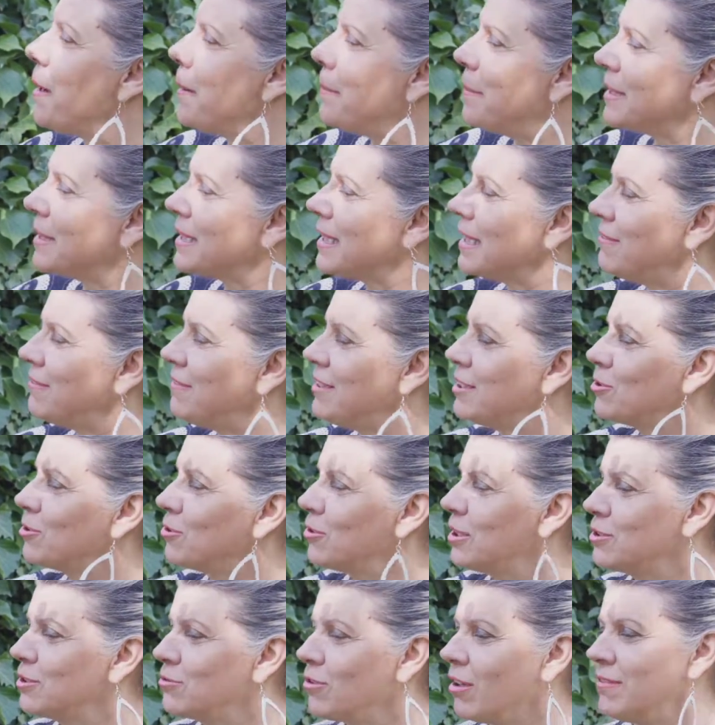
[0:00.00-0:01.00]
perché vedo
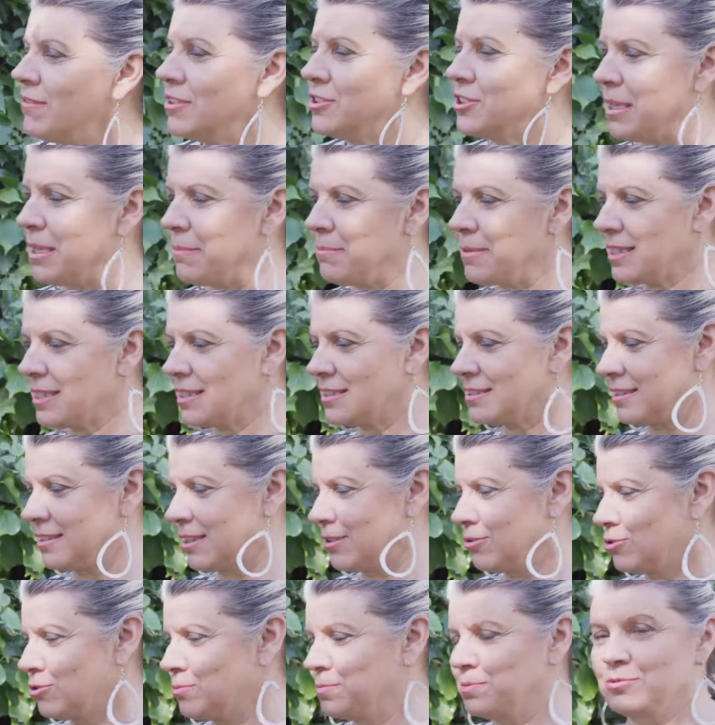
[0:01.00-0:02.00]
le nuove gemme che
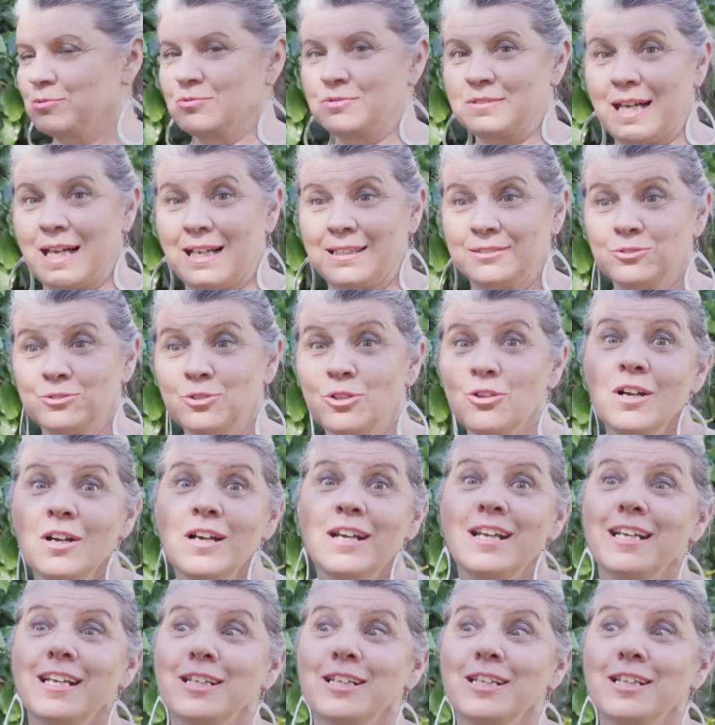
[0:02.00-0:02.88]
stanno spuntando